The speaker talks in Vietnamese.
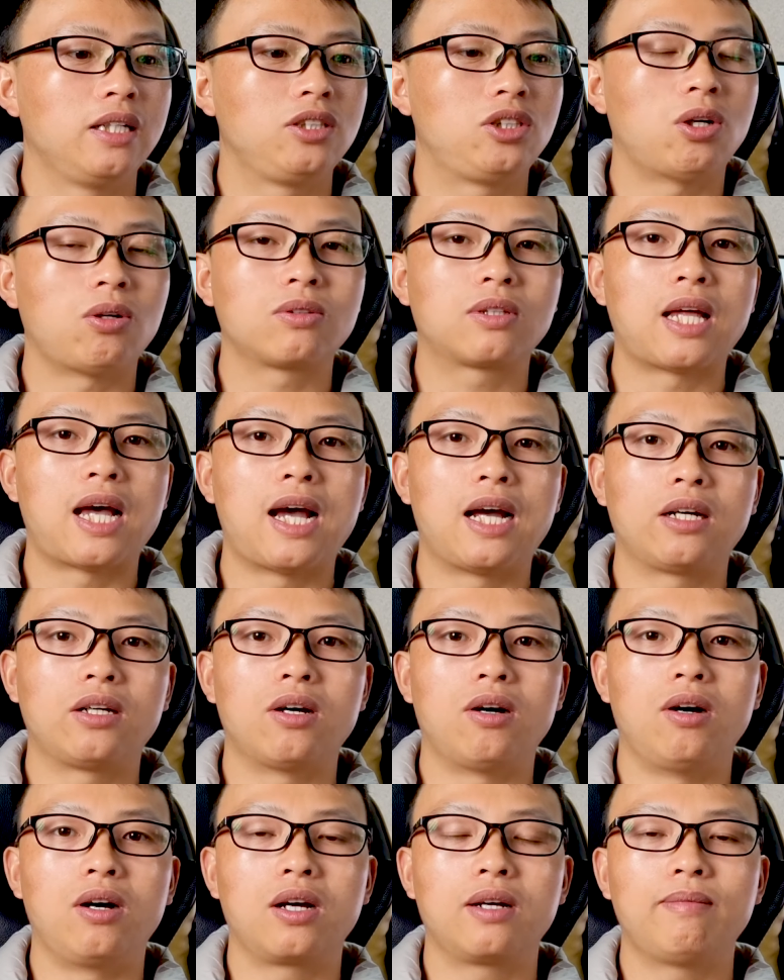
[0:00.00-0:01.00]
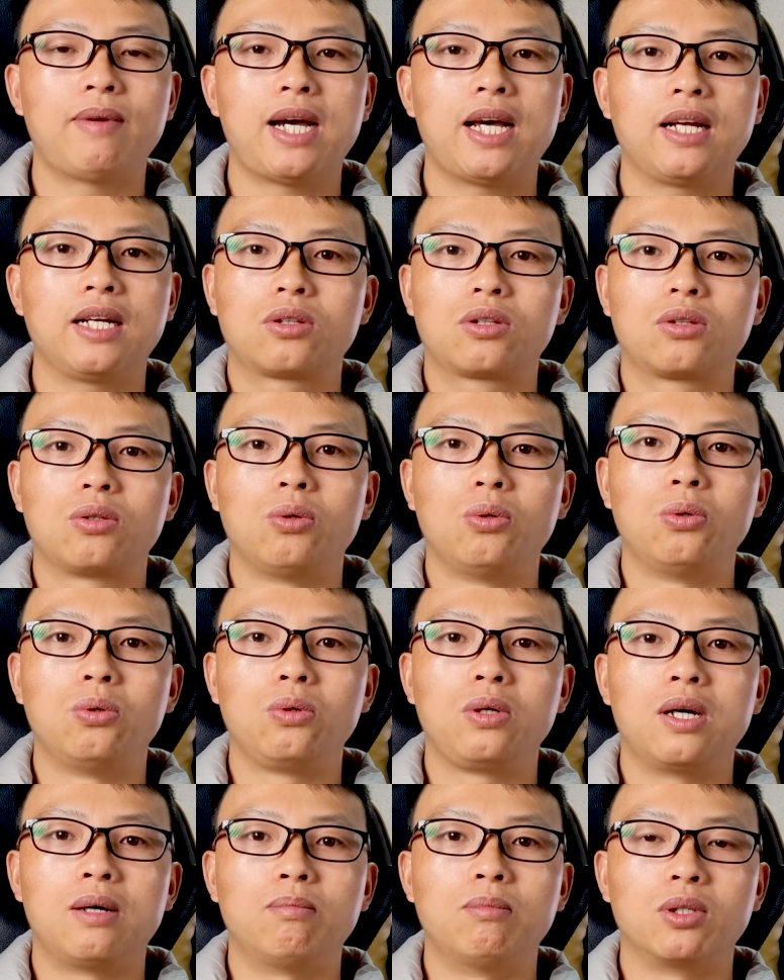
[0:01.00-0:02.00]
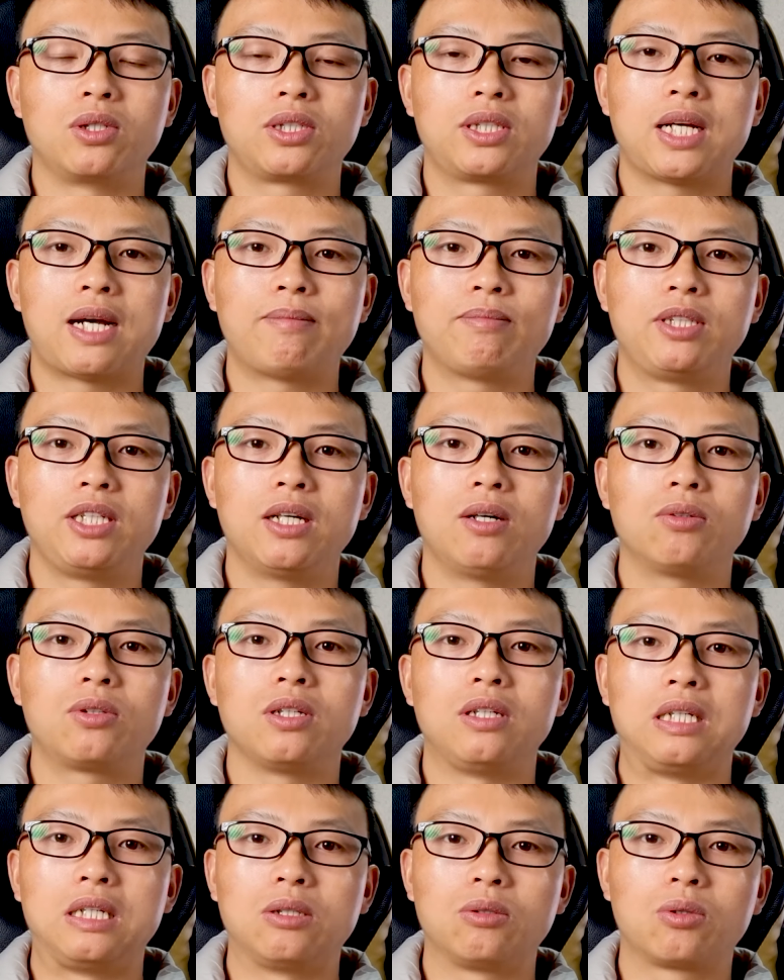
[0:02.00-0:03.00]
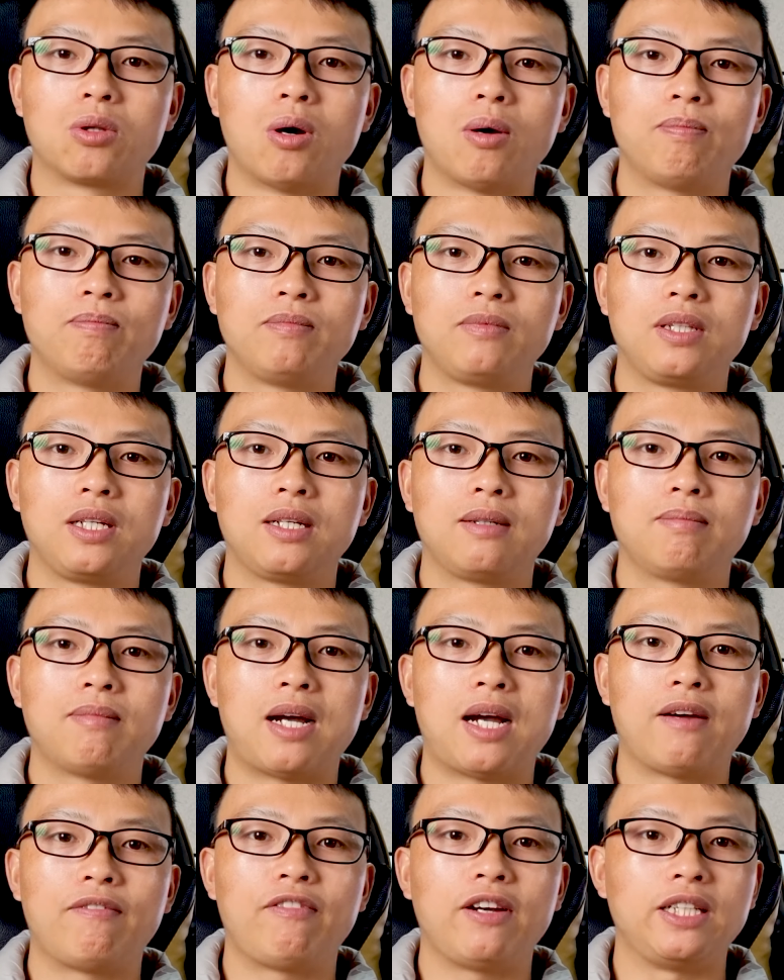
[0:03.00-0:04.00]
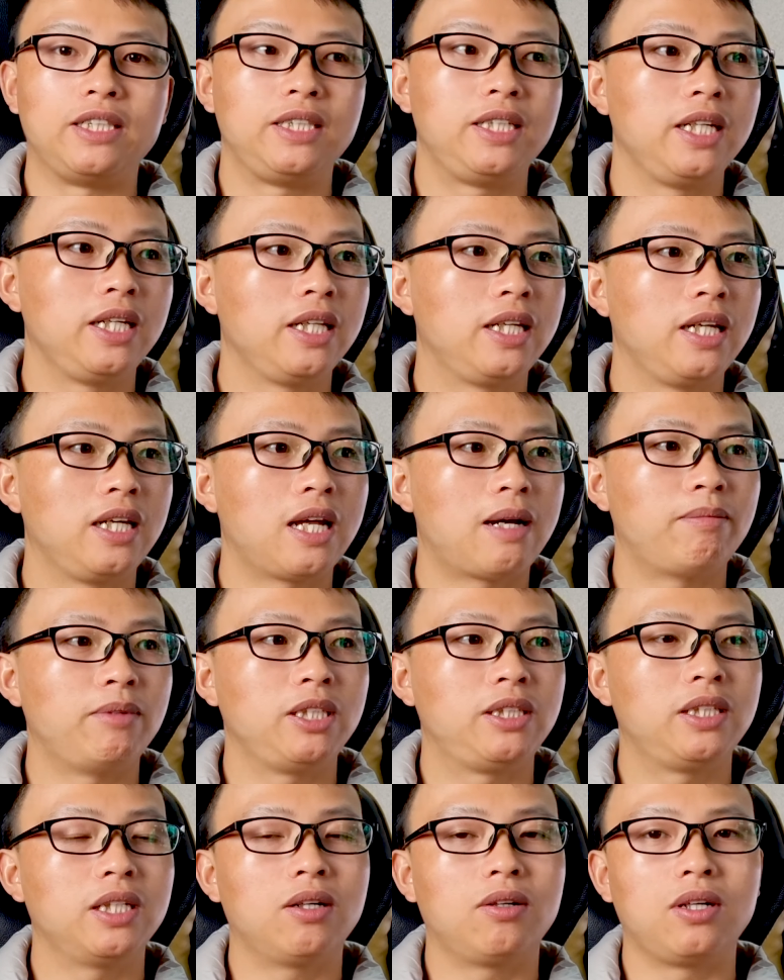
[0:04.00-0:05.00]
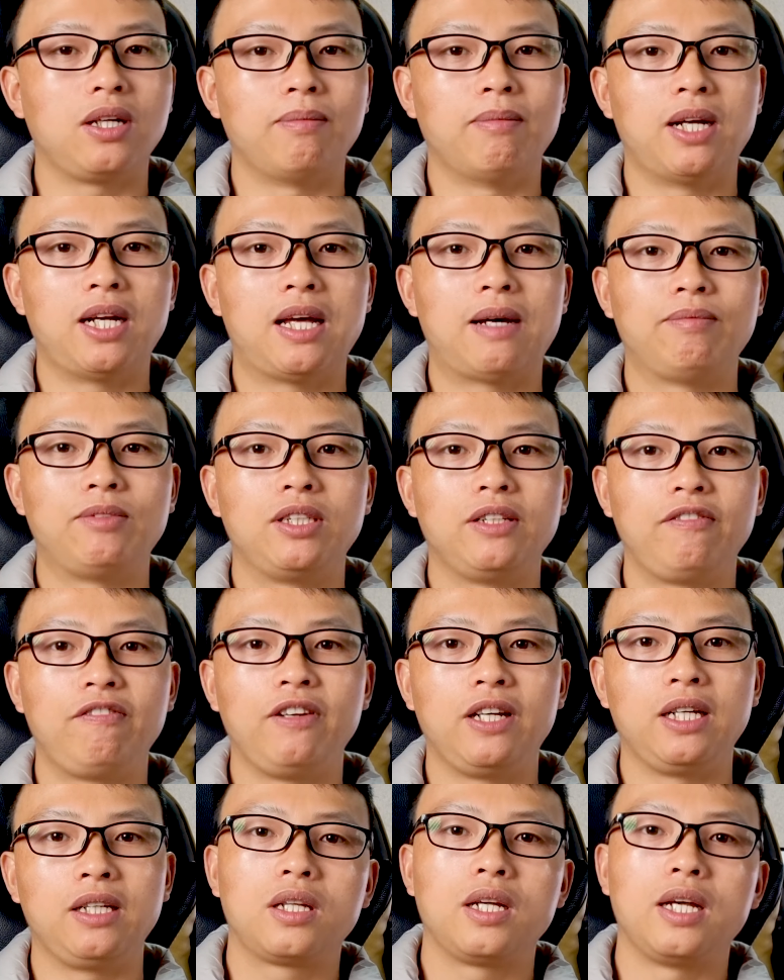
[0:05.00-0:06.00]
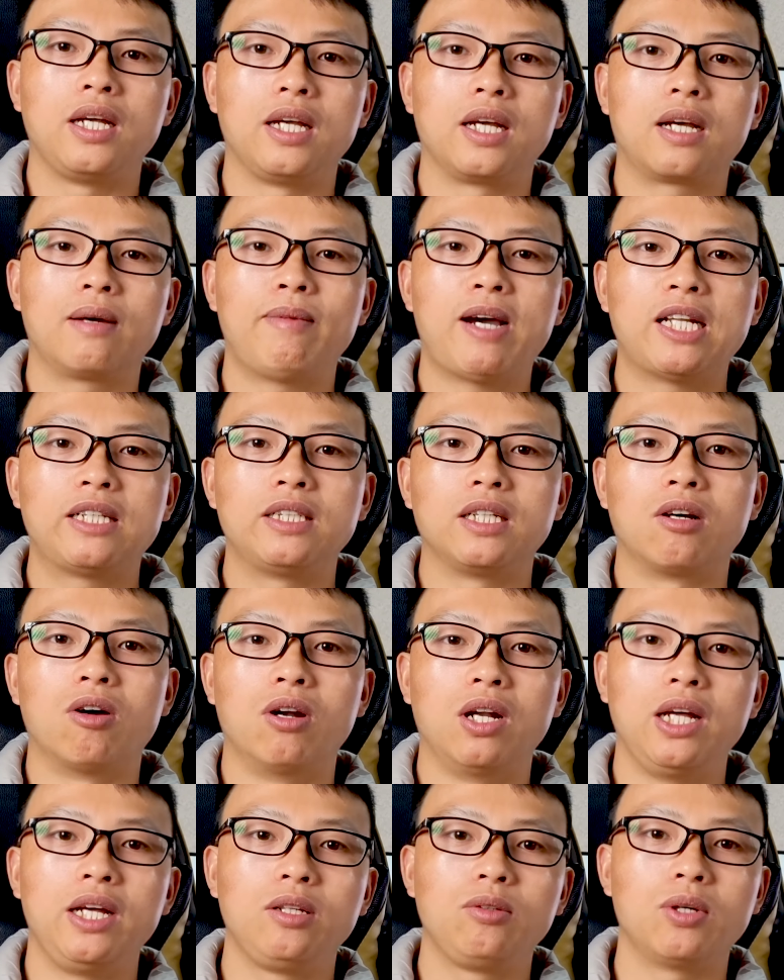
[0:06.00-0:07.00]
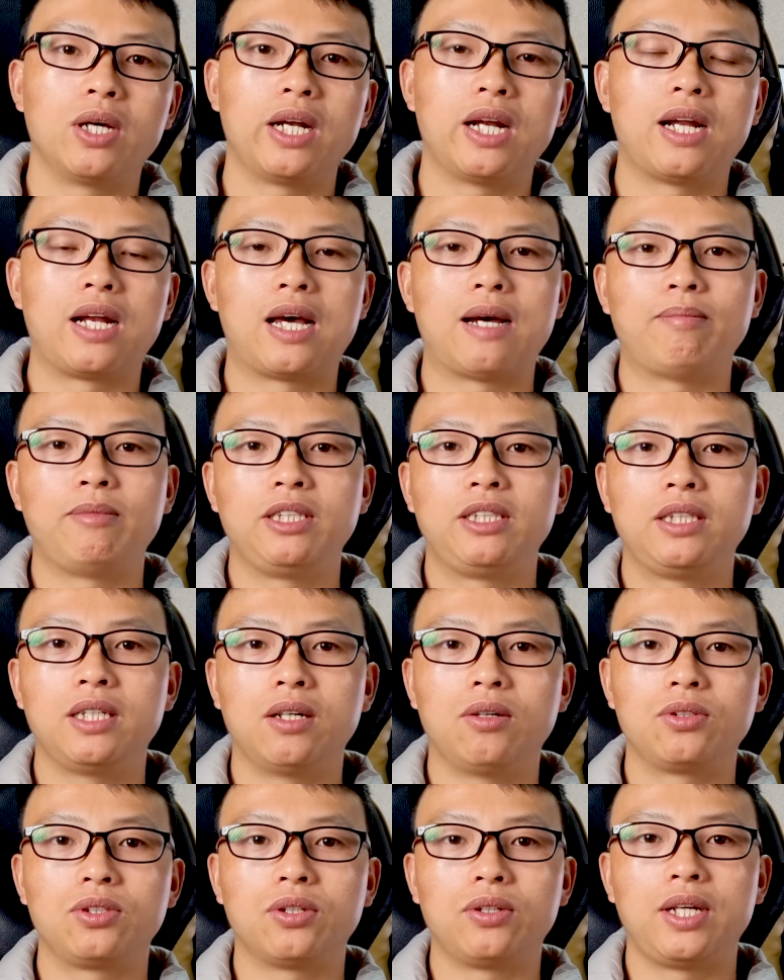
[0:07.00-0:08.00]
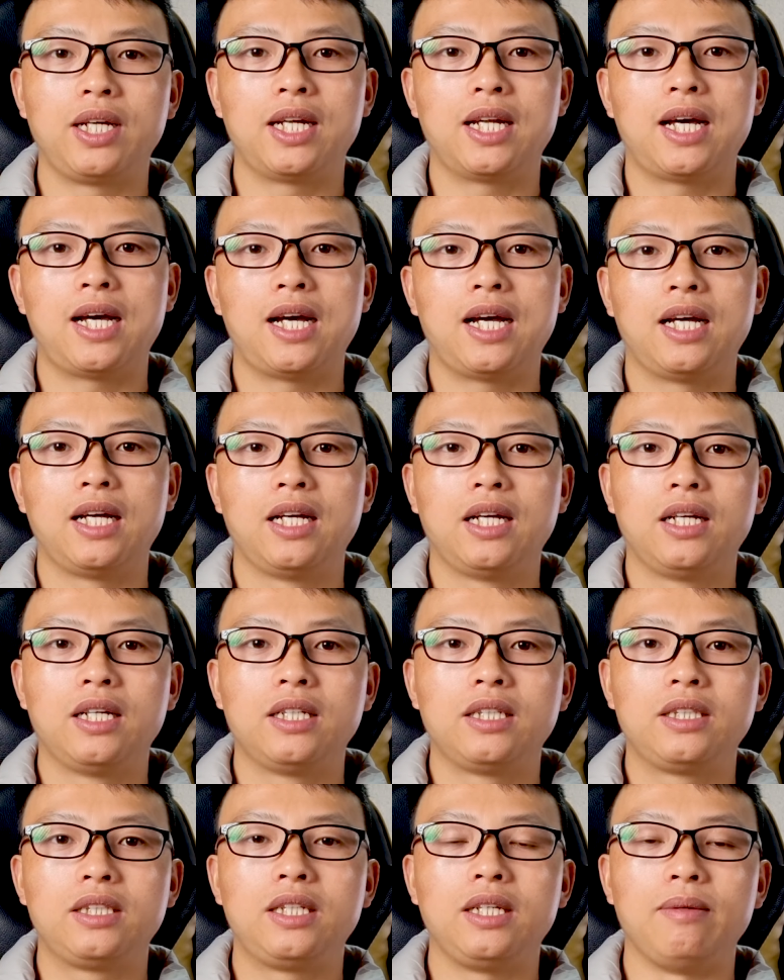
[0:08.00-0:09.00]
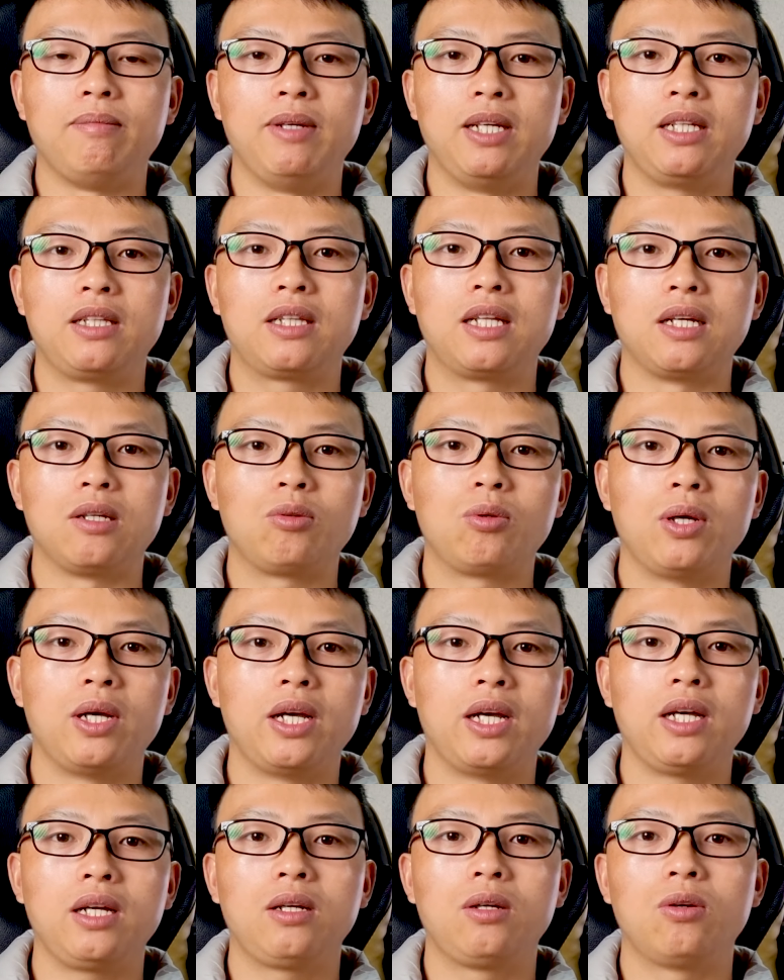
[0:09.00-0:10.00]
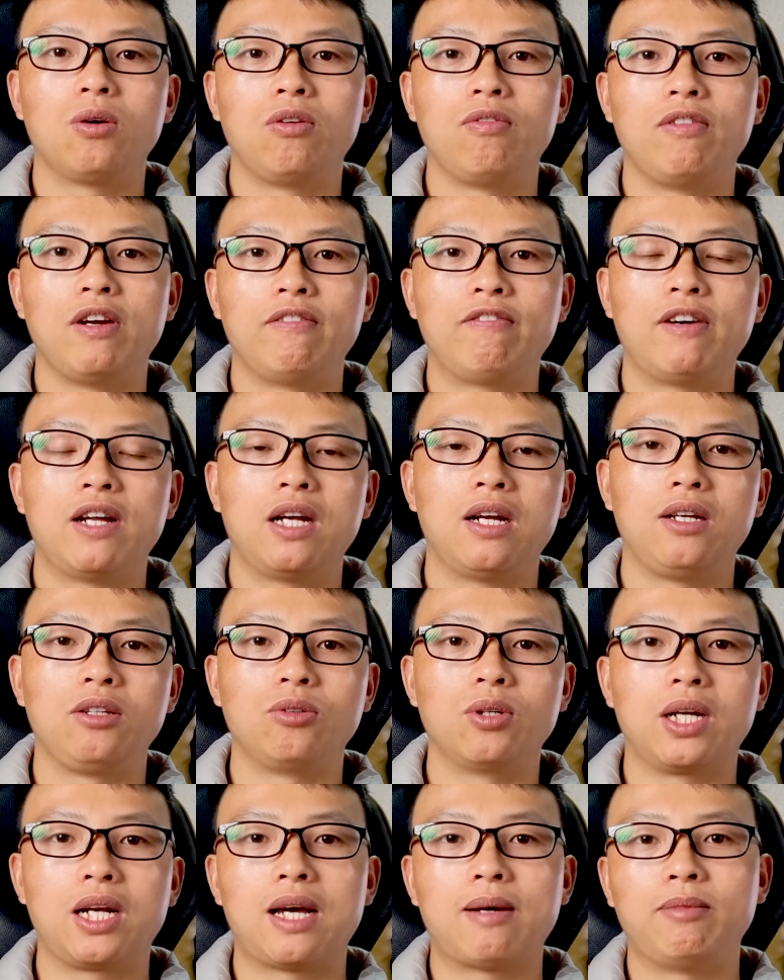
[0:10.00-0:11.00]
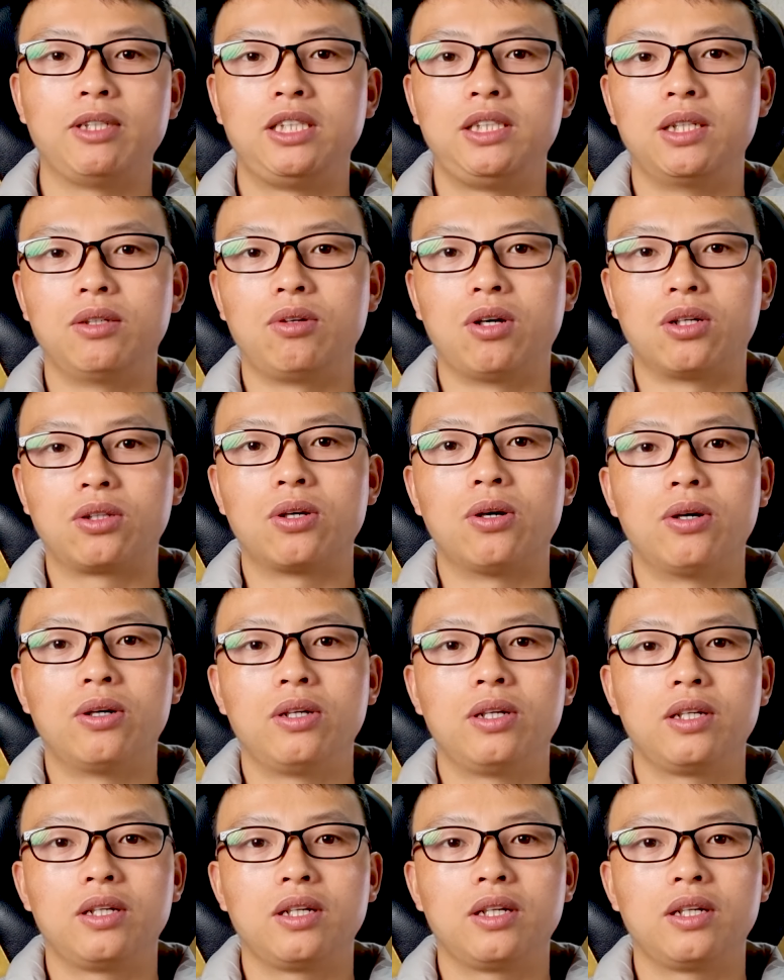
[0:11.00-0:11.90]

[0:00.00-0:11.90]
trong tháng đó các bạn thu được 100 triệu từ YouTube nhưng mà phải chi đi 50 triệu để mà làm chi phí thì các bạn chỉ có lợi nhuận là 50 triệu cho nên là chỉ bị tính thuế đối với phần lợi nhuận 50 triệu đó thôi.